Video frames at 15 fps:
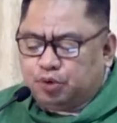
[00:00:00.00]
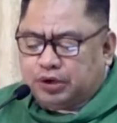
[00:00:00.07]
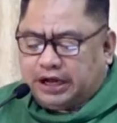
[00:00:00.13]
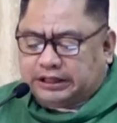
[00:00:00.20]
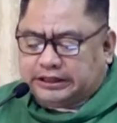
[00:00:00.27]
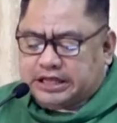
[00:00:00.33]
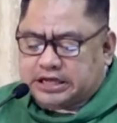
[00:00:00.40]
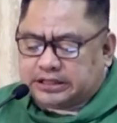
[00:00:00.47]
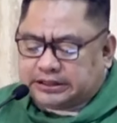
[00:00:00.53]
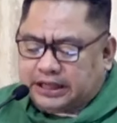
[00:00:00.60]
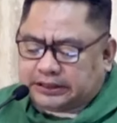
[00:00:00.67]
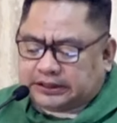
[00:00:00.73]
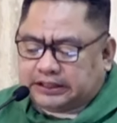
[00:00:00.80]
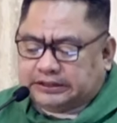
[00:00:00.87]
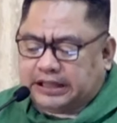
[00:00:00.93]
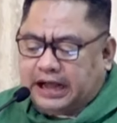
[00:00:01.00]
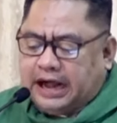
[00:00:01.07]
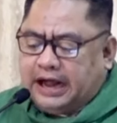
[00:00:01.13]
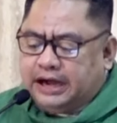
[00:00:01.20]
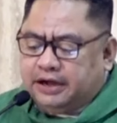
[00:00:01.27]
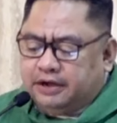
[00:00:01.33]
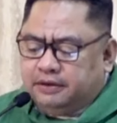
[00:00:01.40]
po nating
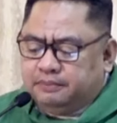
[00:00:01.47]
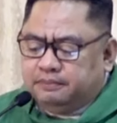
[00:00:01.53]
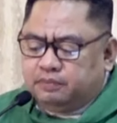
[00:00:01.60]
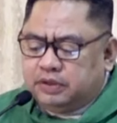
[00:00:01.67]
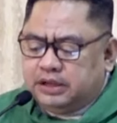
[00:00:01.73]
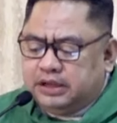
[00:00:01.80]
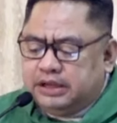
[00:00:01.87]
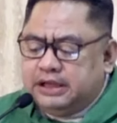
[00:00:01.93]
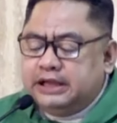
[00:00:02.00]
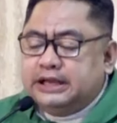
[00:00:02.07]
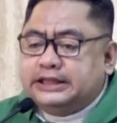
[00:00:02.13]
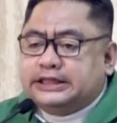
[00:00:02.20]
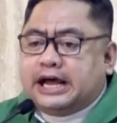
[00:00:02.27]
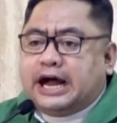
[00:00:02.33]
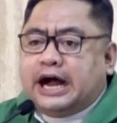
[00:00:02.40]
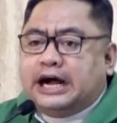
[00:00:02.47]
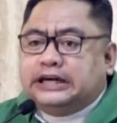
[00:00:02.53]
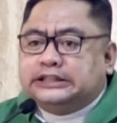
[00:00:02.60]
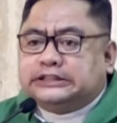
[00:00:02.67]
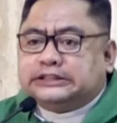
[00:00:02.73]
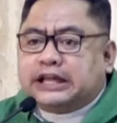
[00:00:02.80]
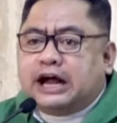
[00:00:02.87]
tatandaan na
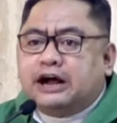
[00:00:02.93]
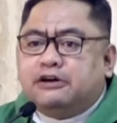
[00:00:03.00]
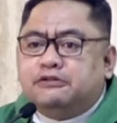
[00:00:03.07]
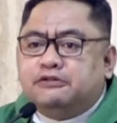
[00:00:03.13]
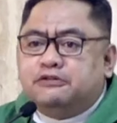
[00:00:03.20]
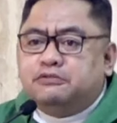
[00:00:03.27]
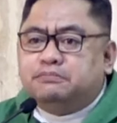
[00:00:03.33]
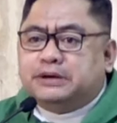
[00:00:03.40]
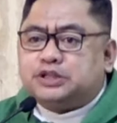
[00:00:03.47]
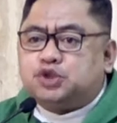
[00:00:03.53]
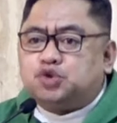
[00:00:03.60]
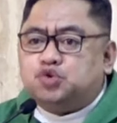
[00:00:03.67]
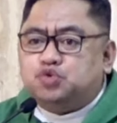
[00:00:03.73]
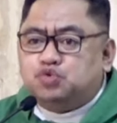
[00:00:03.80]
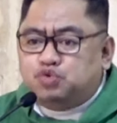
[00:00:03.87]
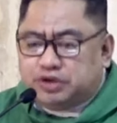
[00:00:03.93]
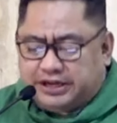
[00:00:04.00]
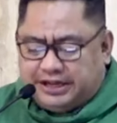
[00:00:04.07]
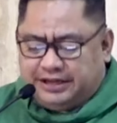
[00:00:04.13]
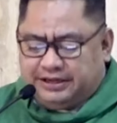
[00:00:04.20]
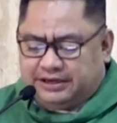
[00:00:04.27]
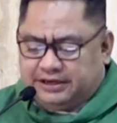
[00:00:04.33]
ang taong
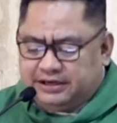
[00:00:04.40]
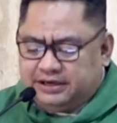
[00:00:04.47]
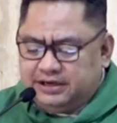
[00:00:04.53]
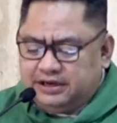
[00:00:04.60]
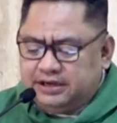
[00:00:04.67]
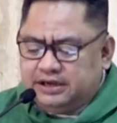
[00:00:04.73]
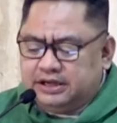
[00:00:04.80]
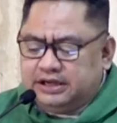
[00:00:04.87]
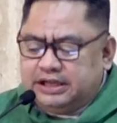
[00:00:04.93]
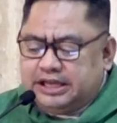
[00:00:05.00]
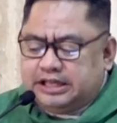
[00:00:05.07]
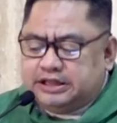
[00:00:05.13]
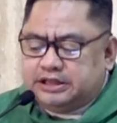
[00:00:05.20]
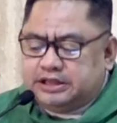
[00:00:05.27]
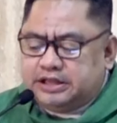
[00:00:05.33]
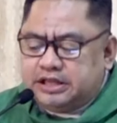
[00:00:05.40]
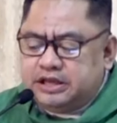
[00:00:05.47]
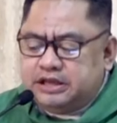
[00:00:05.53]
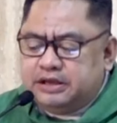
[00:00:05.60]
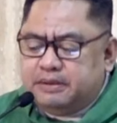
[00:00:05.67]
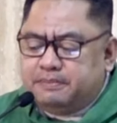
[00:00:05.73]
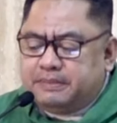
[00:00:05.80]
masunurin,
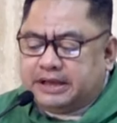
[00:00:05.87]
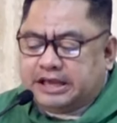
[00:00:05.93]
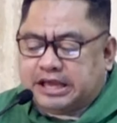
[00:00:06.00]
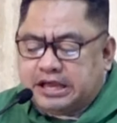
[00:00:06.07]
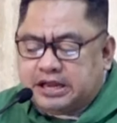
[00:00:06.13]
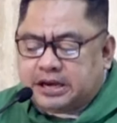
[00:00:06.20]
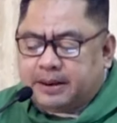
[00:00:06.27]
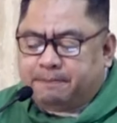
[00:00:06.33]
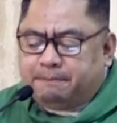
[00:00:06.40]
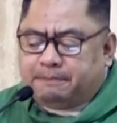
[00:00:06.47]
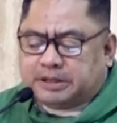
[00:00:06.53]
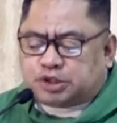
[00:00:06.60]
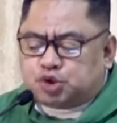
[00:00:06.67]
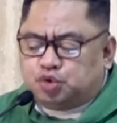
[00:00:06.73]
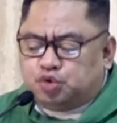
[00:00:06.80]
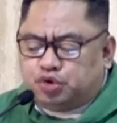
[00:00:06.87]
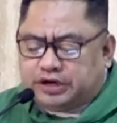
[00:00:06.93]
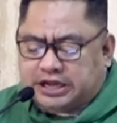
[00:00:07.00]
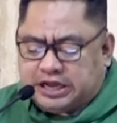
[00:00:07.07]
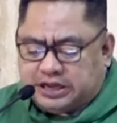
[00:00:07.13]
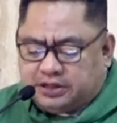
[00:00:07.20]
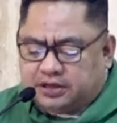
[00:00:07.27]
hindi mahirap
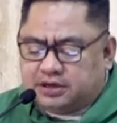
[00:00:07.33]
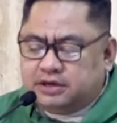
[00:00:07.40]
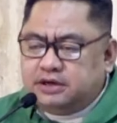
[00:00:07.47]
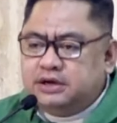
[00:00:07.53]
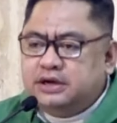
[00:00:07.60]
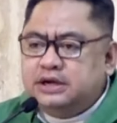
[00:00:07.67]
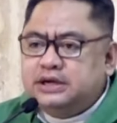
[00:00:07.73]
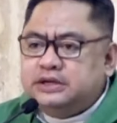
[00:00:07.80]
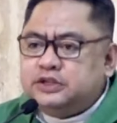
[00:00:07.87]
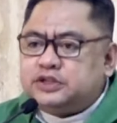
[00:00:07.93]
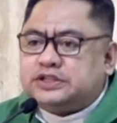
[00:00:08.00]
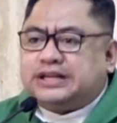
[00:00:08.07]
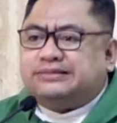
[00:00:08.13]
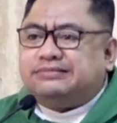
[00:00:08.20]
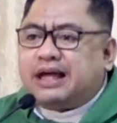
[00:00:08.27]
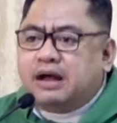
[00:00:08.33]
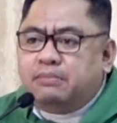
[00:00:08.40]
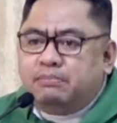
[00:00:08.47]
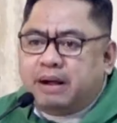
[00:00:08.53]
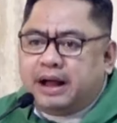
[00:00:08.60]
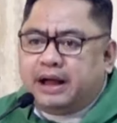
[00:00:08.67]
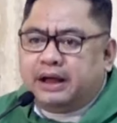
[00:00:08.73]
pasunurin sa
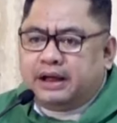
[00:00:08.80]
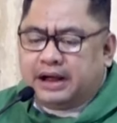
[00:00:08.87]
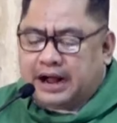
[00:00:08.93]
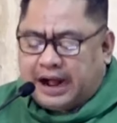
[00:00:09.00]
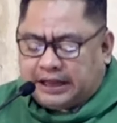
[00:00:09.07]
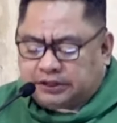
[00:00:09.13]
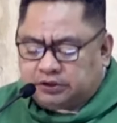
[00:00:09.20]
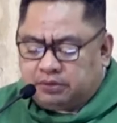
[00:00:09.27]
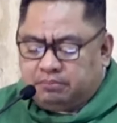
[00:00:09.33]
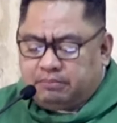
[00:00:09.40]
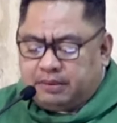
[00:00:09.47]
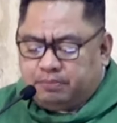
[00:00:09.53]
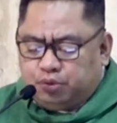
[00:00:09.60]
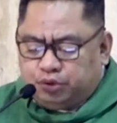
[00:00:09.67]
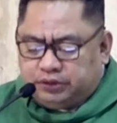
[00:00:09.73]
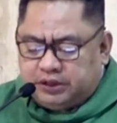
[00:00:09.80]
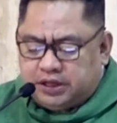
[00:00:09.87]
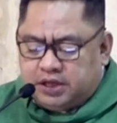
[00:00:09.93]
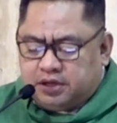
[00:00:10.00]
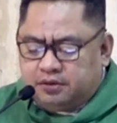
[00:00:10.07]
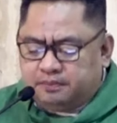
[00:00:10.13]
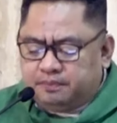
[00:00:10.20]
tama at
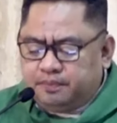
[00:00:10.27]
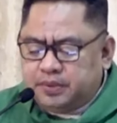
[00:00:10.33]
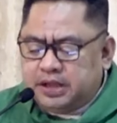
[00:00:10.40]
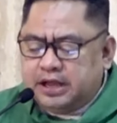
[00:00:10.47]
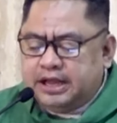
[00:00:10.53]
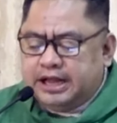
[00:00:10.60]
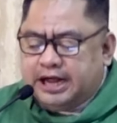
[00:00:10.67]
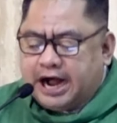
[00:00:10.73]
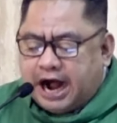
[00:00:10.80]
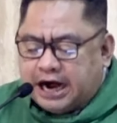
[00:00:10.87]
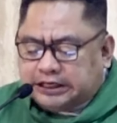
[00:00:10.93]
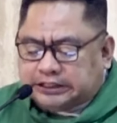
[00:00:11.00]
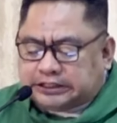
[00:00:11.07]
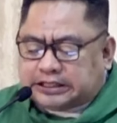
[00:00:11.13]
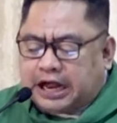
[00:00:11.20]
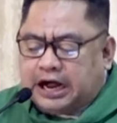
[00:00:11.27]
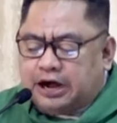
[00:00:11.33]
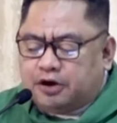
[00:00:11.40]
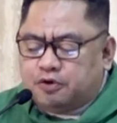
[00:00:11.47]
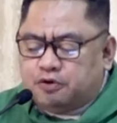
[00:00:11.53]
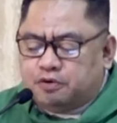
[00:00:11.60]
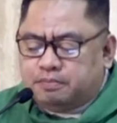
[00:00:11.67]
mabuti. Ang
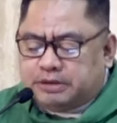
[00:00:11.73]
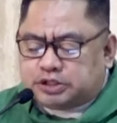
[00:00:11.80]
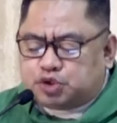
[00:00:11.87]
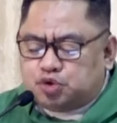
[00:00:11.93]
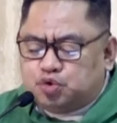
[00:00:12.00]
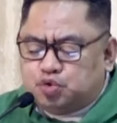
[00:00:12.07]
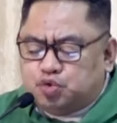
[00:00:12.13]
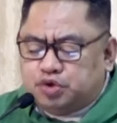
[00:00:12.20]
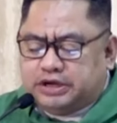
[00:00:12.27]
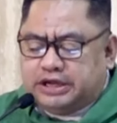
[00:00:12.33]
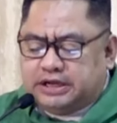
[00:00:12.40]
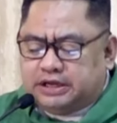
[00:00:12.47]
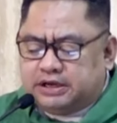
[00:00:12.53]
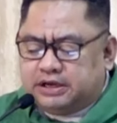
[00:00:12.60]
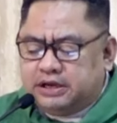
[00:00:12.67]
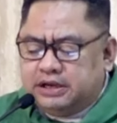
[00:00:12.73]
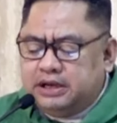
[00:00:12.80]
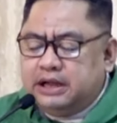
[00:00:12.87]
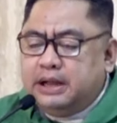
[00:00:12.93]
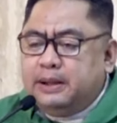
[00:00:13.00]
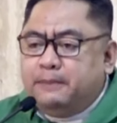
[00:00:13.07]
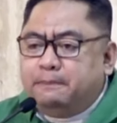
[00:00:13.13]
taong masunurin,
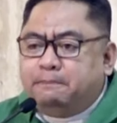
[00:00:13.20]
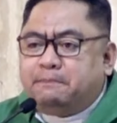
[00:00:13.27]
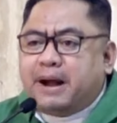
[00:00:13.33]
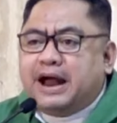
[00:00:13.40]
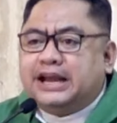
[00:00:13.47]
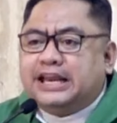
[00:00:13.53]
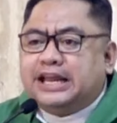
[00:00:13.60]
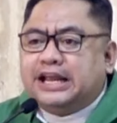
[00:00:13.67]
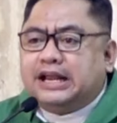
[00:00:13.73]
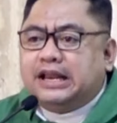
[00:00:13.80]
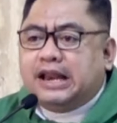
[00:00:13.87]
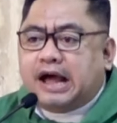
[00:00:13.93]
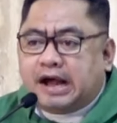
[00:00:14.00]
panig